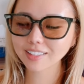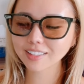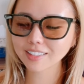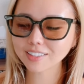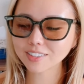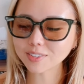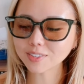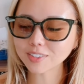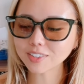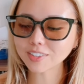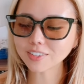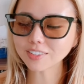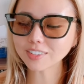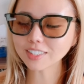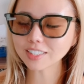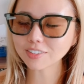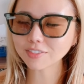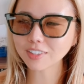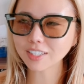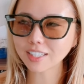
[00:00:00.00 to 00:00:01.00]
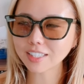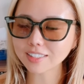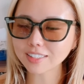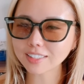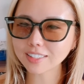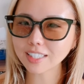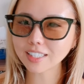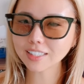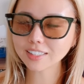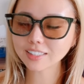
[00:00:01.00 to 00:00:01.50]
調教師は
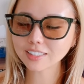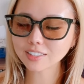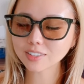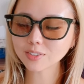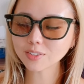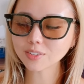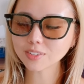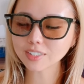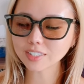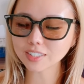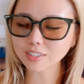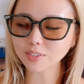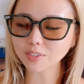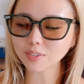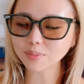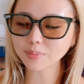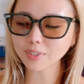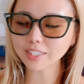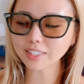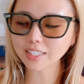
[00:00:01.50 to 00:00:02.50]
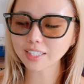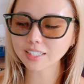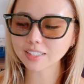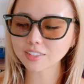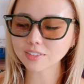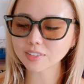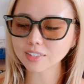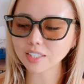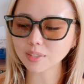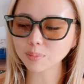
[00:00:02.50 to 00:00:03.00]
前掃除の馬体
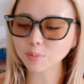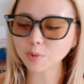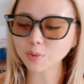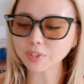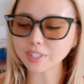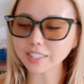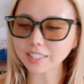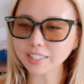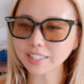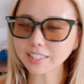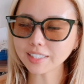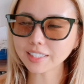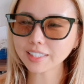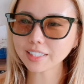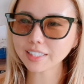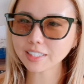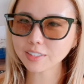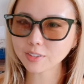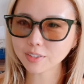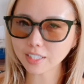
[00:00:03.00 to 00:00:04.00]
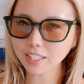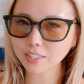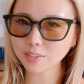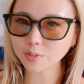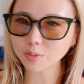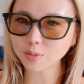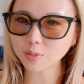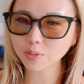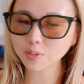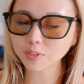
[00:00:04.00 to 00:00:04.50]
重でもギリギリぐらい
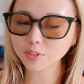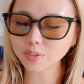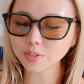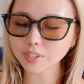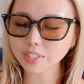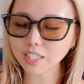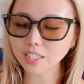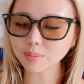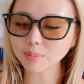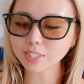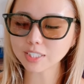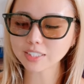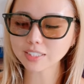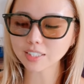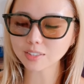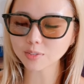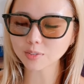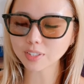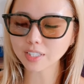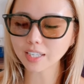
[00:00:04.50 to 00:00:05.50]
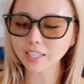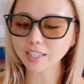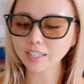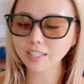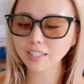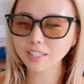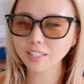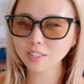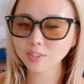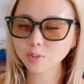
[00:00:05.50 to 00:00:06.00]
と言っていましたので、
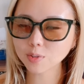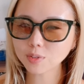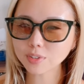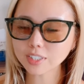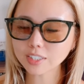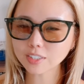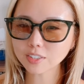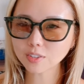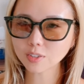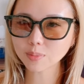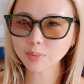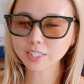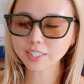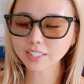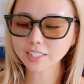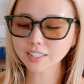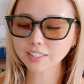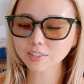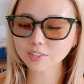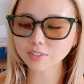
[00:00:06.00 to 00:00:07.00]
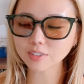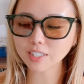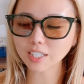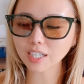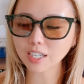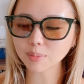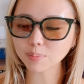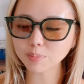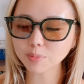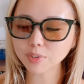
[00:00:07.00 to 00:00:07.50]
当日の馬体重
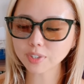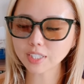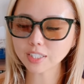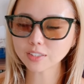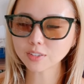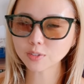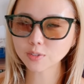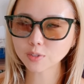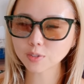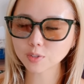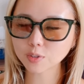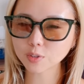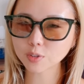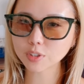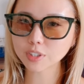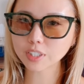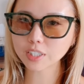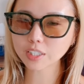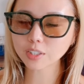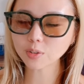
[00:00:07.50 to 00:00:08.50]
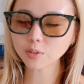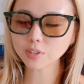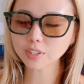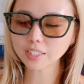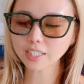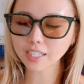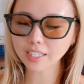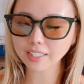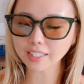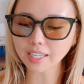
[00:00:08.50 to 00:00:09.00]
がプラス10キロ
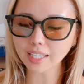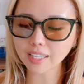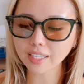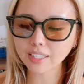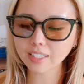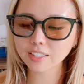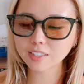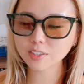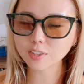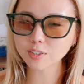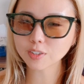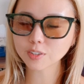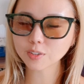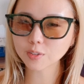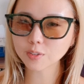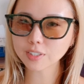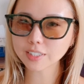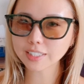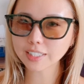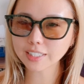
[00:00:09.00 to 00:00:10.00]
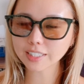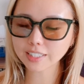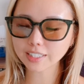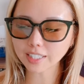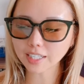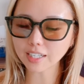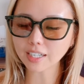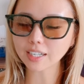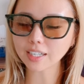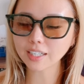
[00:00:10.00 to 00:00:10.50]
ぐらいで出走してき
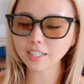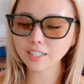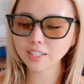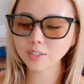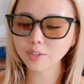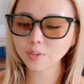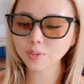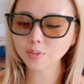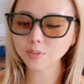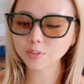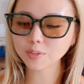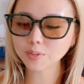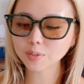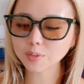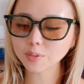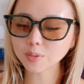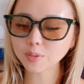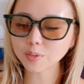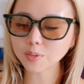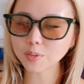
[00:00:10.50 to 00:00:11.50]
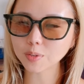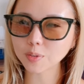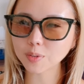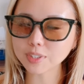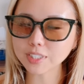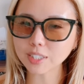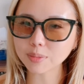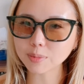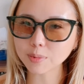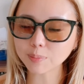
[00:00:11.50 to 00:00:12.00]
たら、本当の
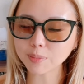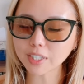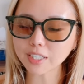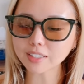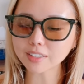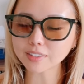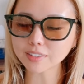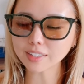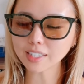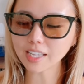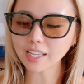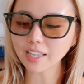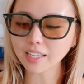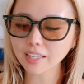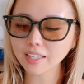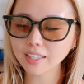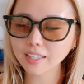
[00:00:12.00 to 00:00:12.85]
ローシャムパークで、